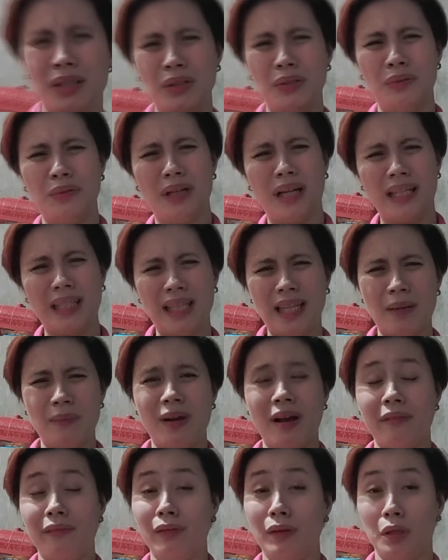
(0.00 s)
Yung na. kanina
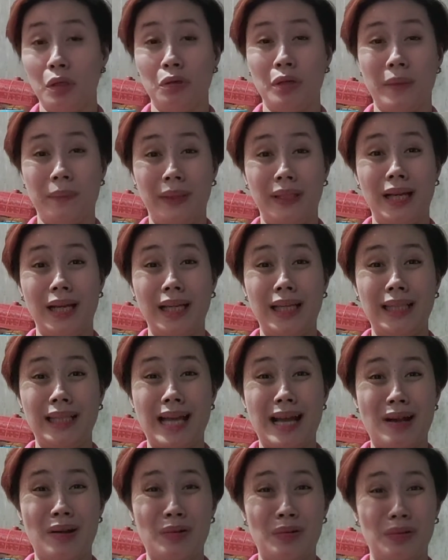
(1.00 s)
mga video na
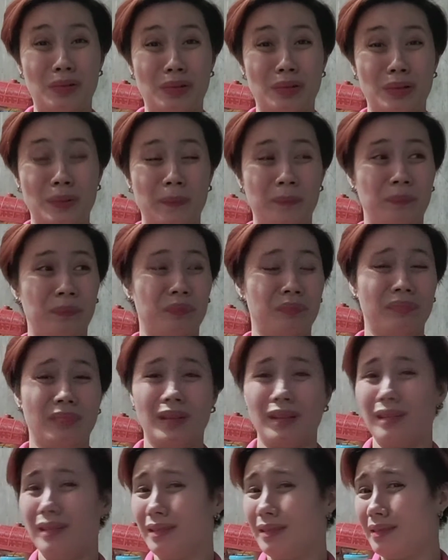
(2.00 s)
pinakita ko,
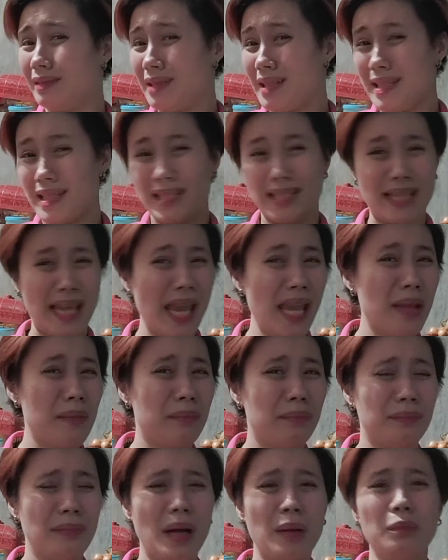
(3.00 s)

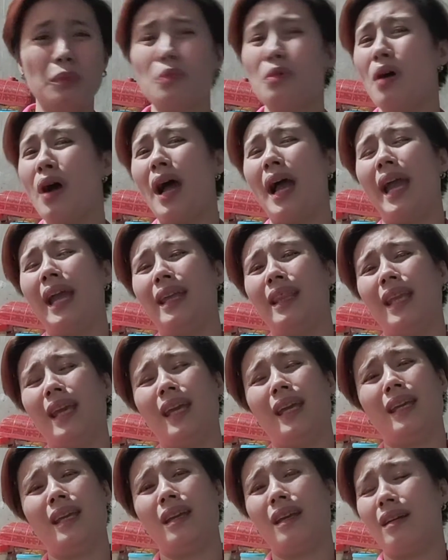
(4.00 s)
same ang buhay.
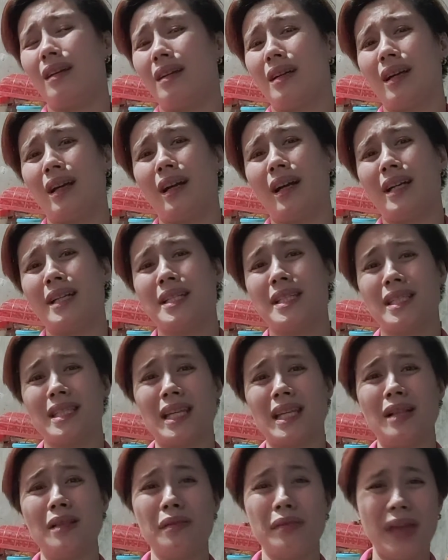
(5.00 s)
They are
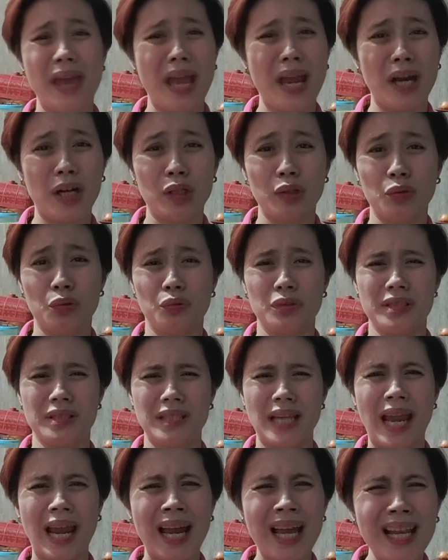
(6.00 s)
still there to
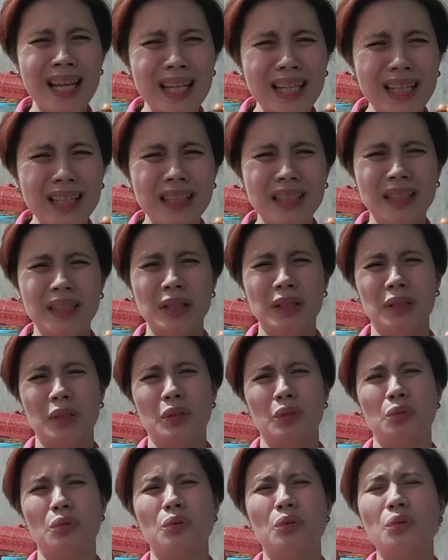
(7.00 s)
sell,
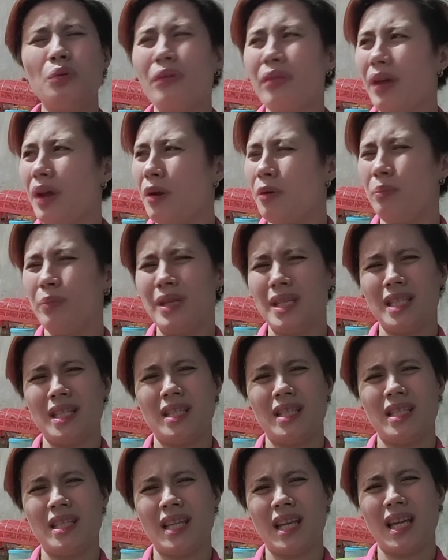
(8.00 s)
to do their
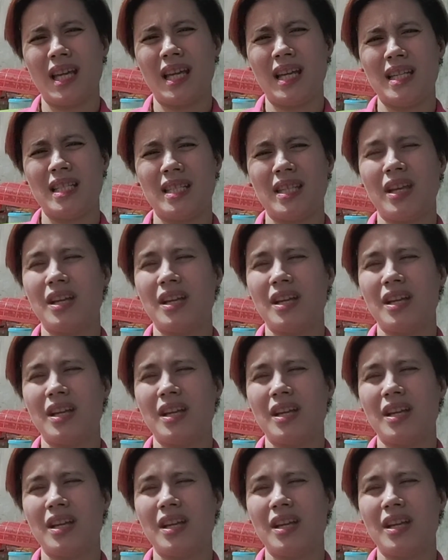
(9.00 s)
businesses.